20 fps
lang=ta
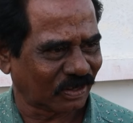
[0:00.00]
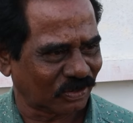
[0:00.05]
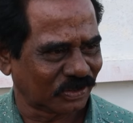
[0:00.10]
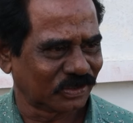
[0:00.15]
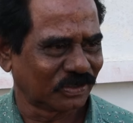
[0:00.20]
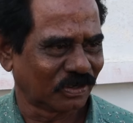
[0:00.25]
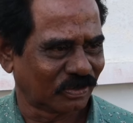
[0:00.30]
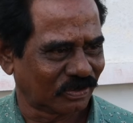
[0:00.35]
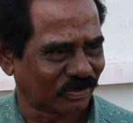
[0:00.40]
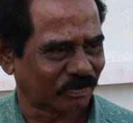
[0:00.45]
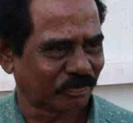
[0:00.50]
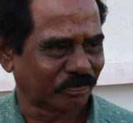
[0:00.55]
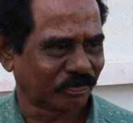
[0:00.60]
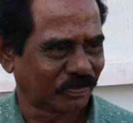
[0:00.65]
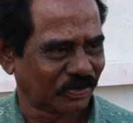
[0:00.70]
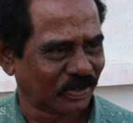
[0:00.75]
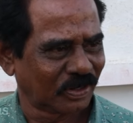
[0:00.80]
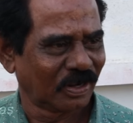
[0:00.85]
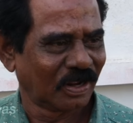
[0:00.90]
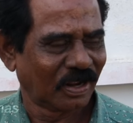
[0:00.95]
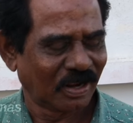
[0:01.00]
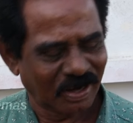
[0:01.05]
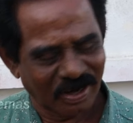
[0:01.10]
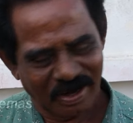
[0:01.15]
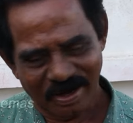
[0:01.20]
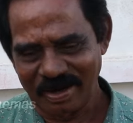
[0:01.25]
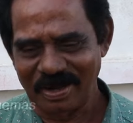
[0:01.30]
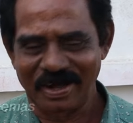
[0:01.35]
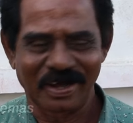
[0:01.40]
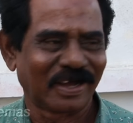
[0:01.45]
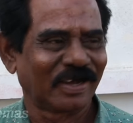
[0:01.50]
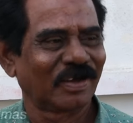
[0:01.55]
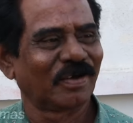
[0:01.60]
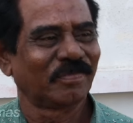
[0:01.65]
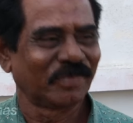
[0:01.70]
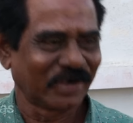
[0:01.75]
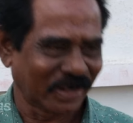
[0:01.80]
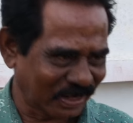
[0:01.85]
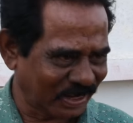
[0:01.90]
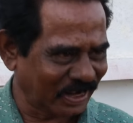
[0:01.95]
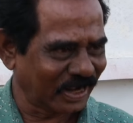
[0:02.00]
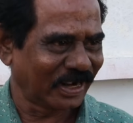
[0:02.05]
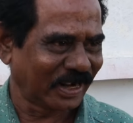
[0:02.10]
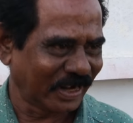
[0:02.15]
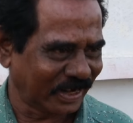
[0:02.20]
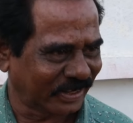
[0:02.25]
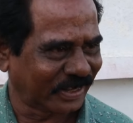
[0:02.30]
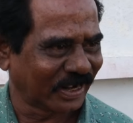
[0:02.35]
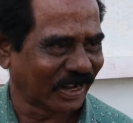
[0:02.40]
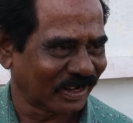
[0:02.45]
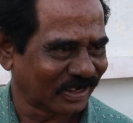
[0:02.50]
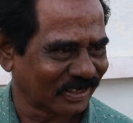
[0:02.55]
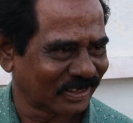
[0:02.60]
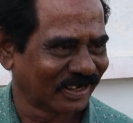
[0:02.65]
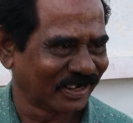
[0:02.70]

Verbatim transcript: கொஞ்சம் ஆமாம் எல்லாம் லைட்டாக